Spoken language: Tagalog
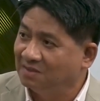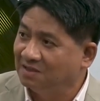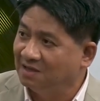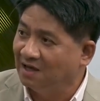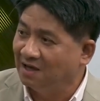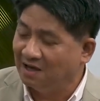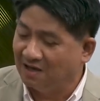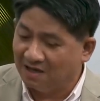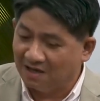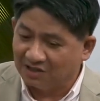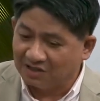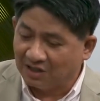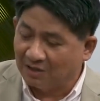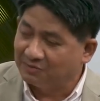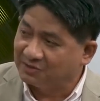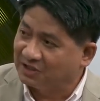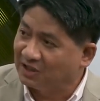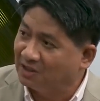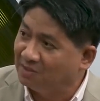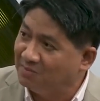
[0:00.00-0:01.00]
na
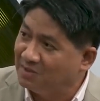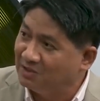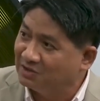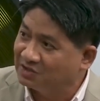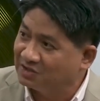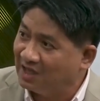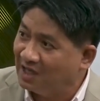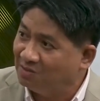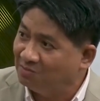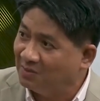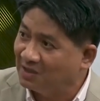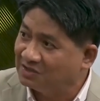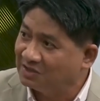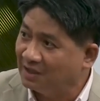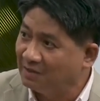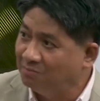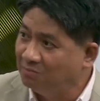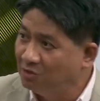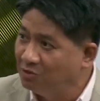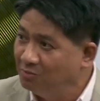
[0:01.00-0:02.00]
self-serving statements
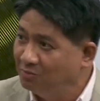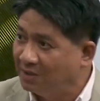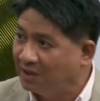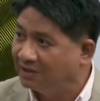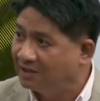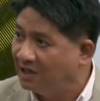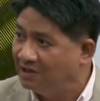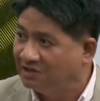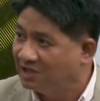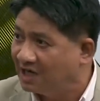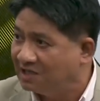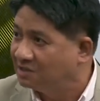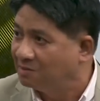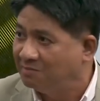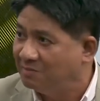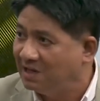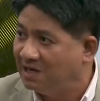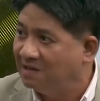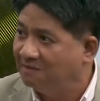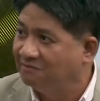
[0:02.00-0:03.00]
and Bloomberg, I'd rather
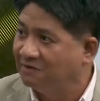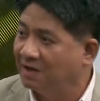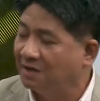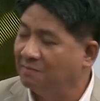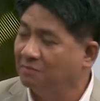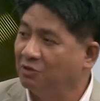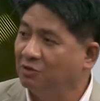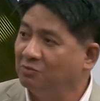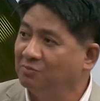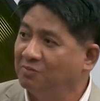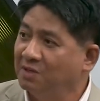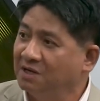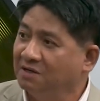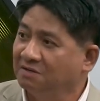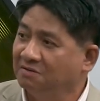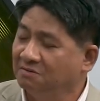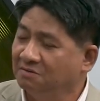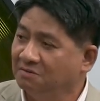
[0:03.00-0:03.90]
believe uh, Bloomberg.